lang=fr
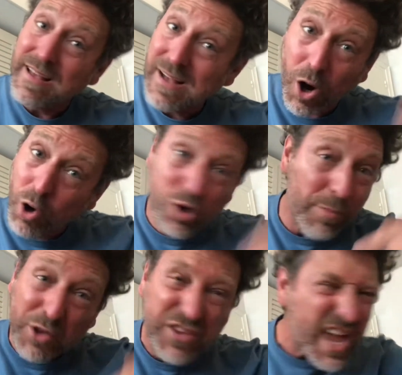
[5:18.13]
en
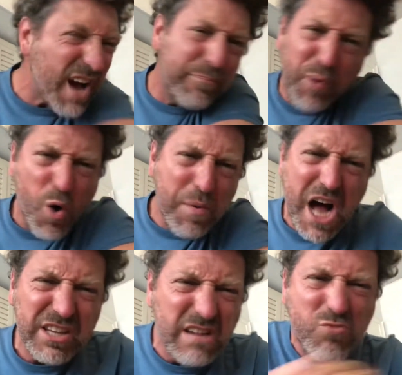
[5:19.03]
commentaire,
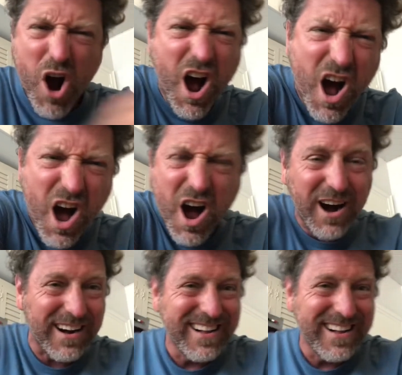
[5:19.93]
bombardez-moi